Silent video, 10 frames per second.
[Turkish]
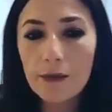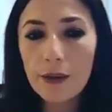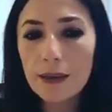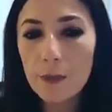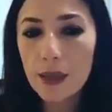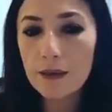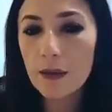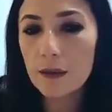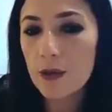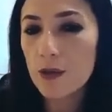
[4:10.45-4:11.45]
ve edebiyat
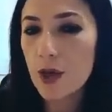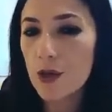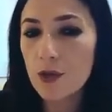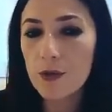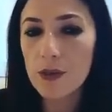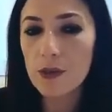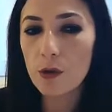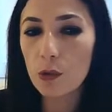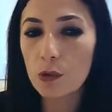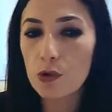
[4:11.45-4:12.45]
anlayışı
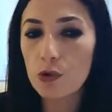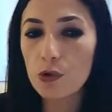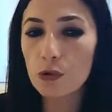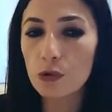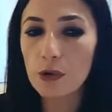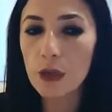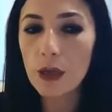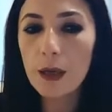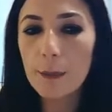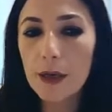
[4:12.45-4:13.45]
çerçevesinde
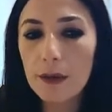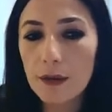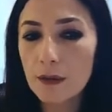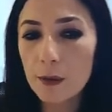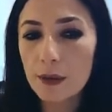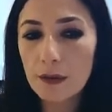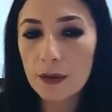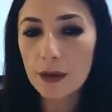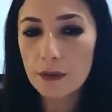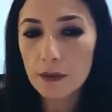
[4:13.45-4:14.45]
oluşturduğunda bir edebiyat
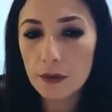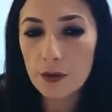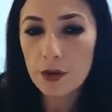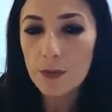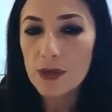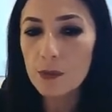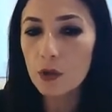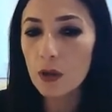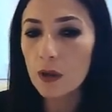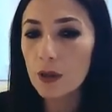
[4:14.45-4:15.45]
hareketini işte biz
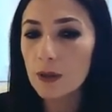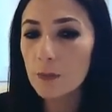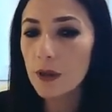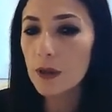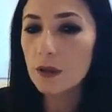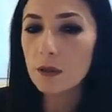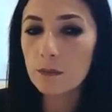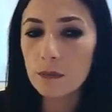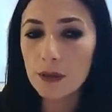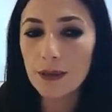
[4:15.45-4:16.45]
buna edebi
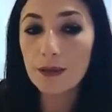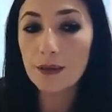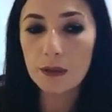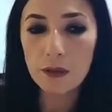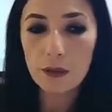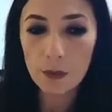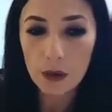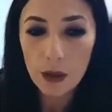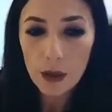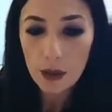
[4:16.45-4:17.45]
akım ya da edebiyat
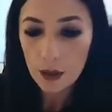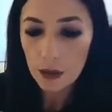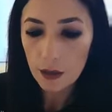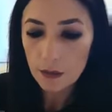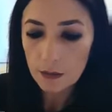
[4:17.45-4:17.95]
akımı e,